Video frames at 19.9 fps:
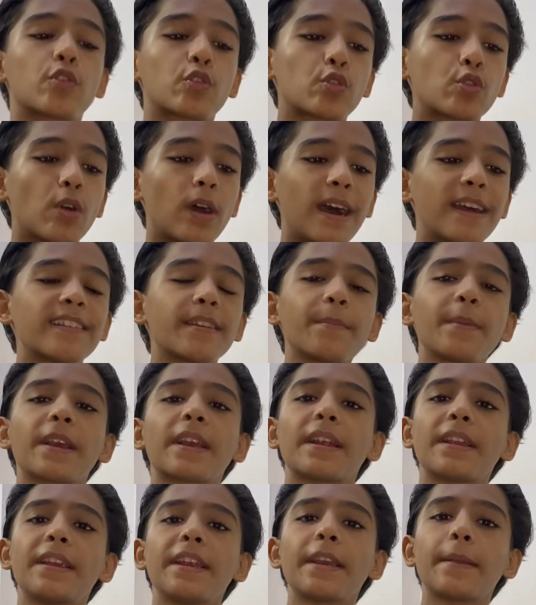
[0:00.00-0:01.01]
तो आज हमने
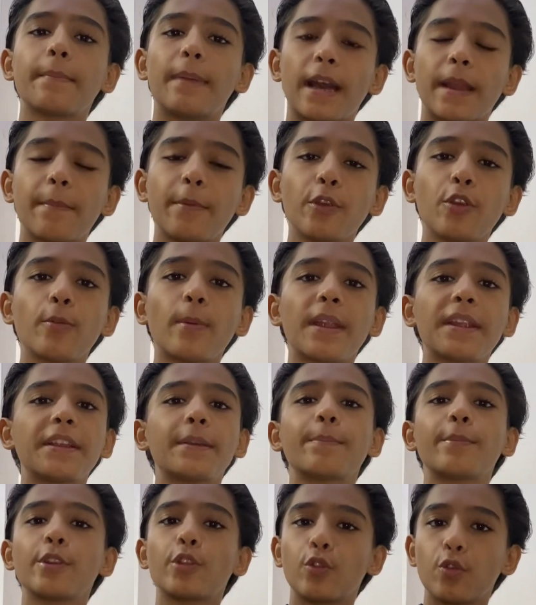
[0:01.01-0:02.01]
करनी है एक बारहवीं की पार्टी
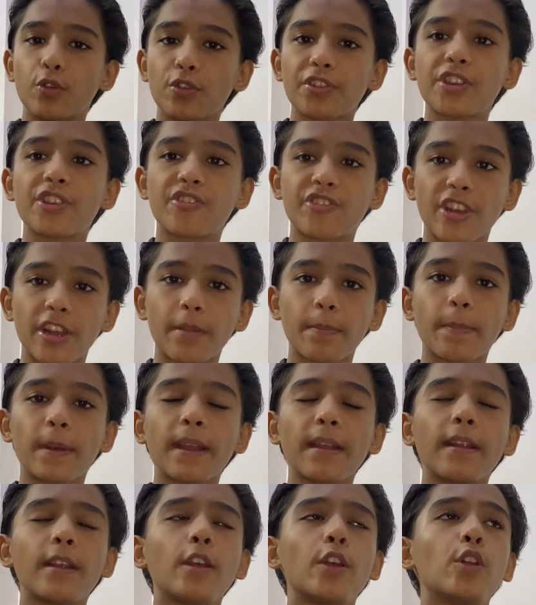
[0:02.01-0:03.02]
अपने दोस्त की छत पर